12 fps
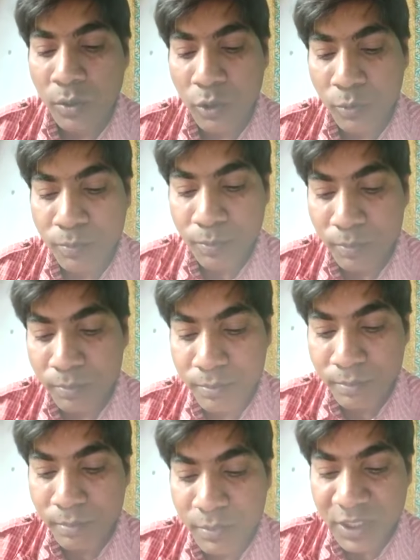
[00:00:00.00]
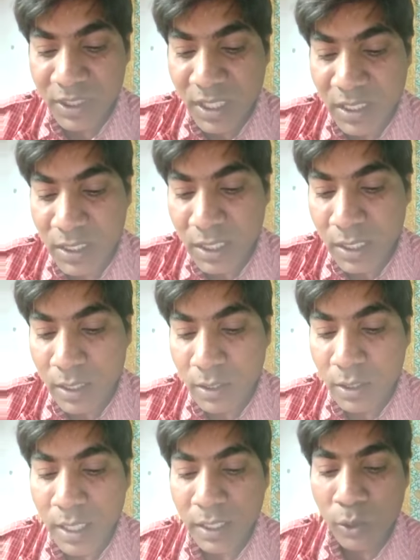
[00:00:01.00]
খুব জিজ্ঞাসা
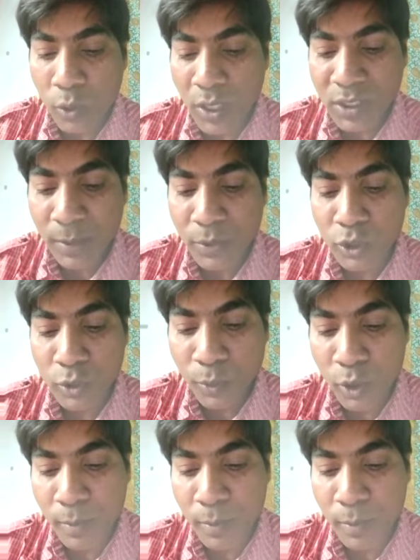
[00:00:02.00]
এটা লোহার চামচের উপর